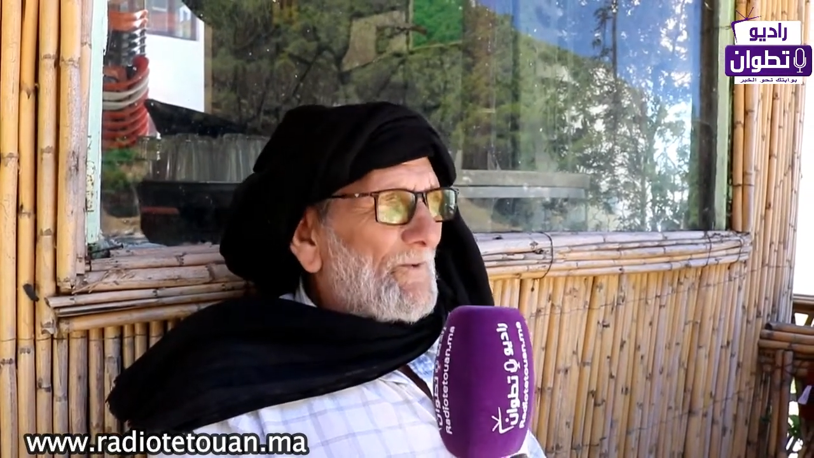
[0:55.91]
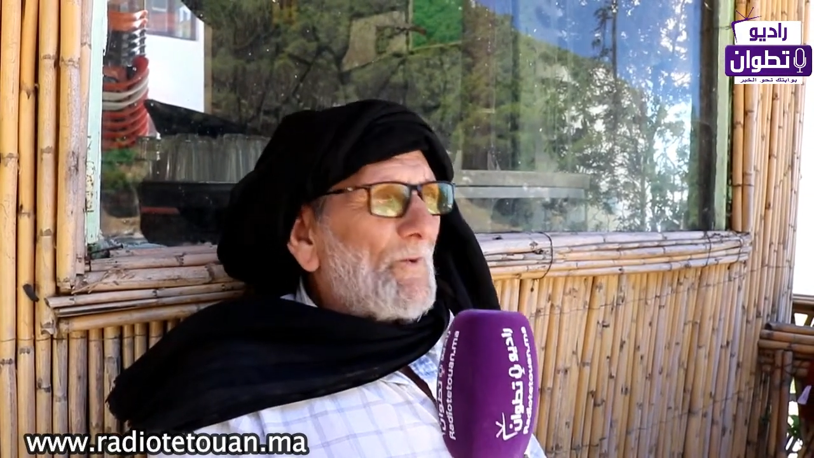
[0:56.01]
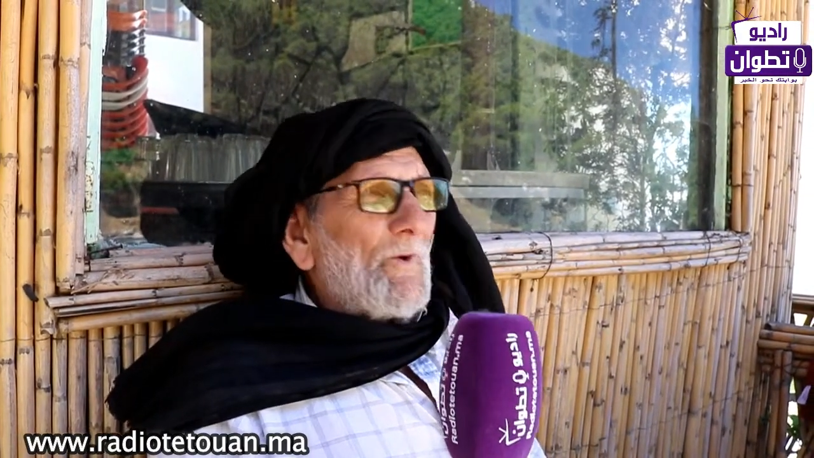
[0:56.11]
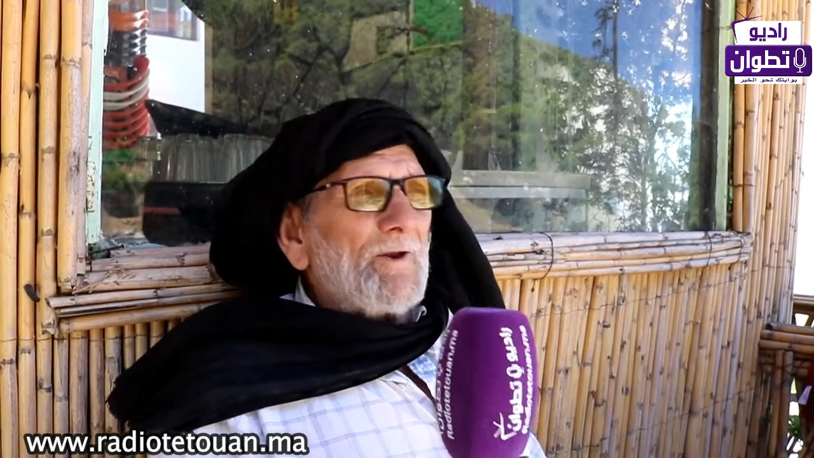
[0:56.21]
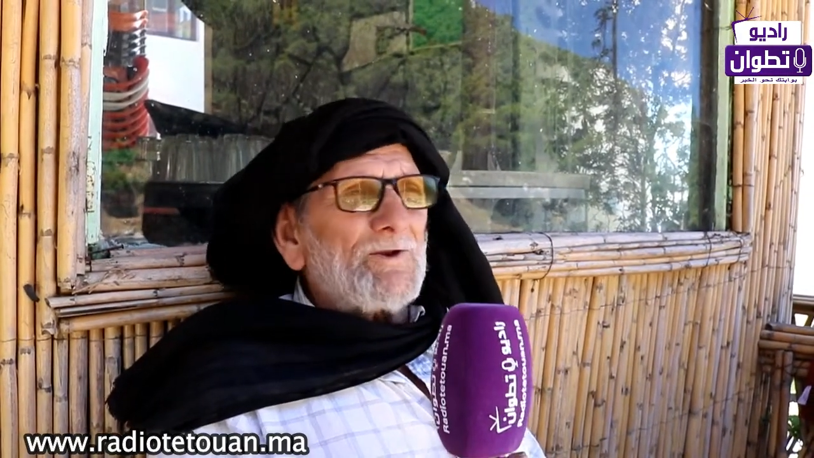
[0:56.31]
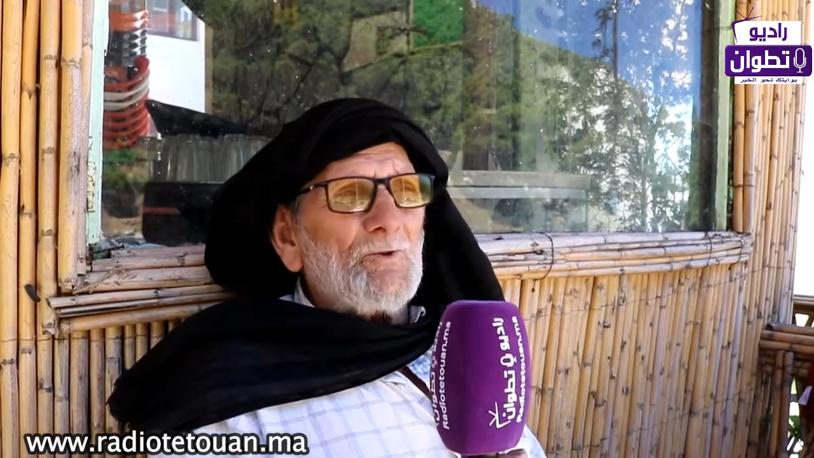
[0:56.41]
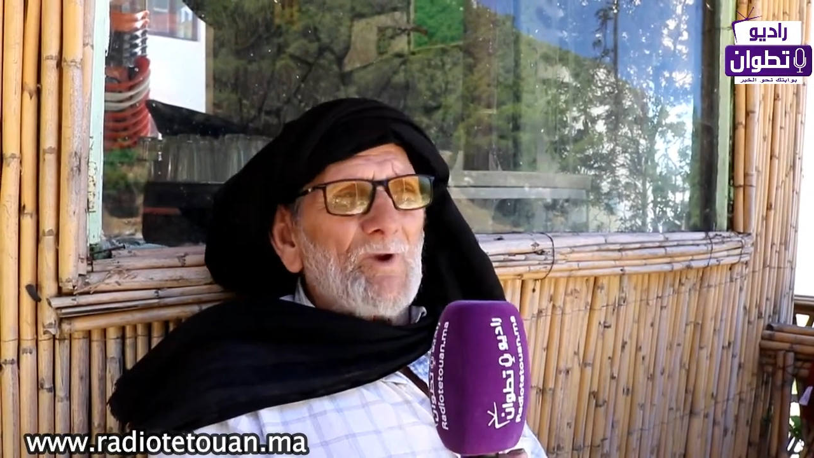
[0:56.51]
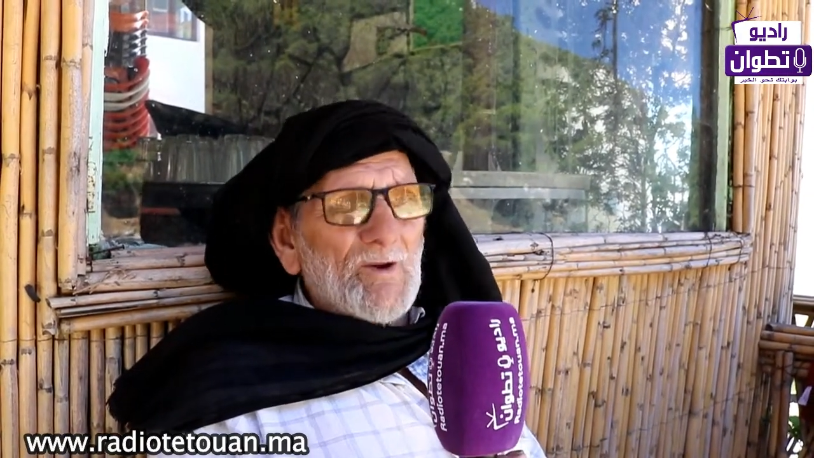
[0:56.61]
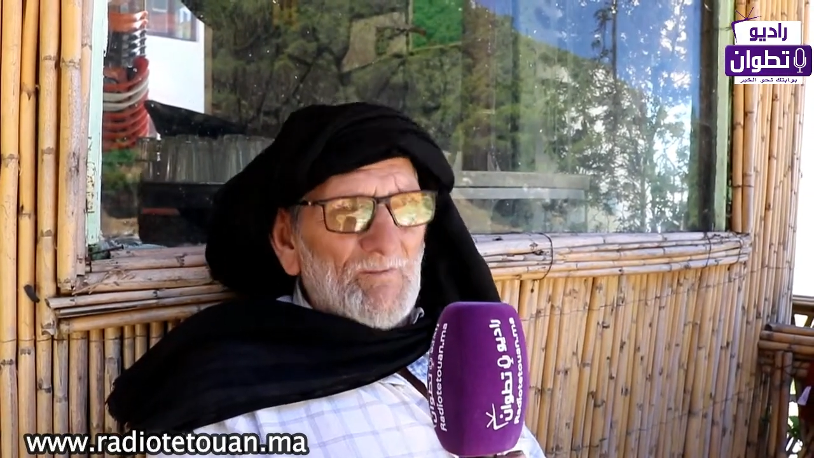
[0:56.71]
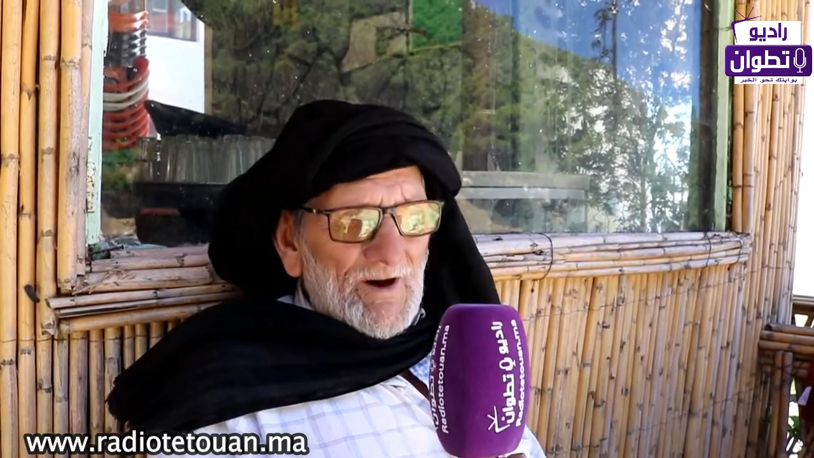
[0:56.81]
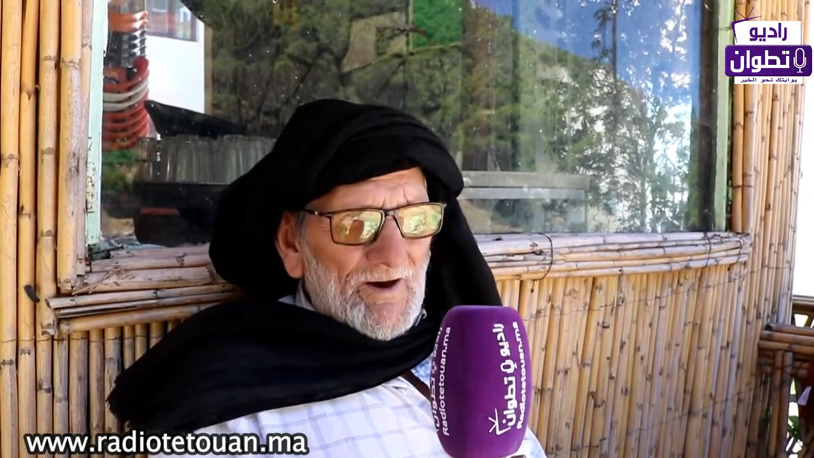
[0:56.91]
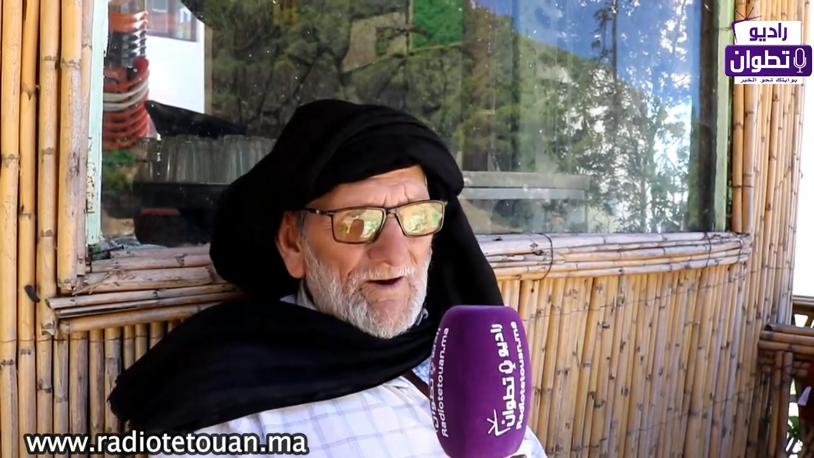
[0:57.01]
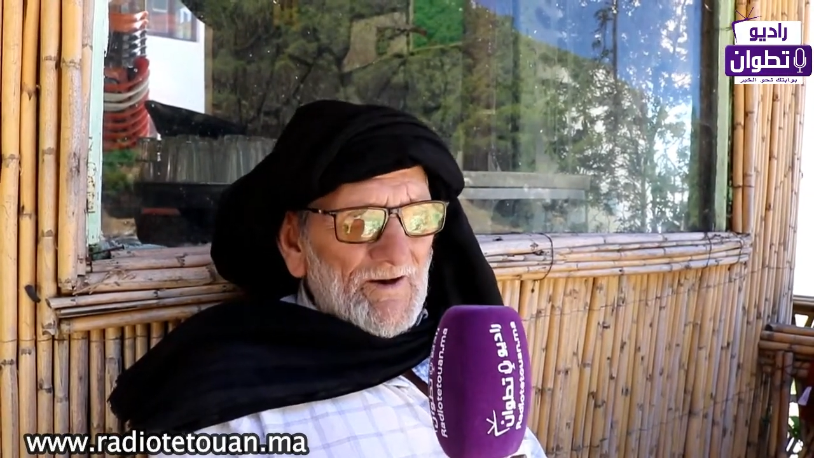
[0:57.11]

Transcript: ويعطيونا الماء